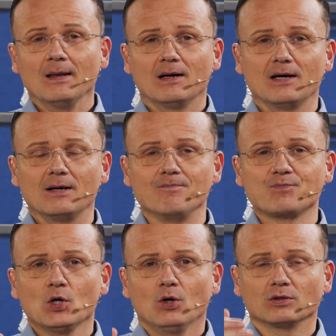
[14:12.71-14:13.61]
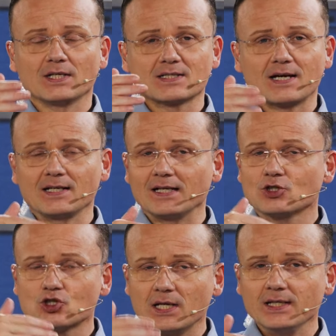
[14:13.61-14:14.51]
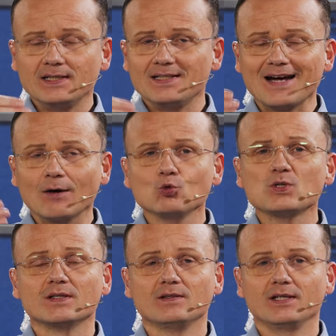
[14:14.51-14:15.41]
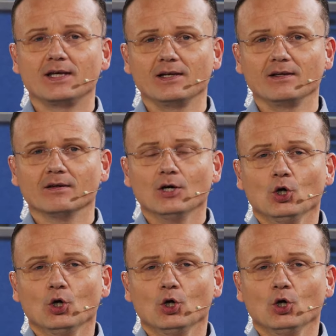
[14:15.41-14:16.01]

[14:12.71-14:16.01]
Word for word: Ähm, und das kann ganz schnell in die Tausende gehen.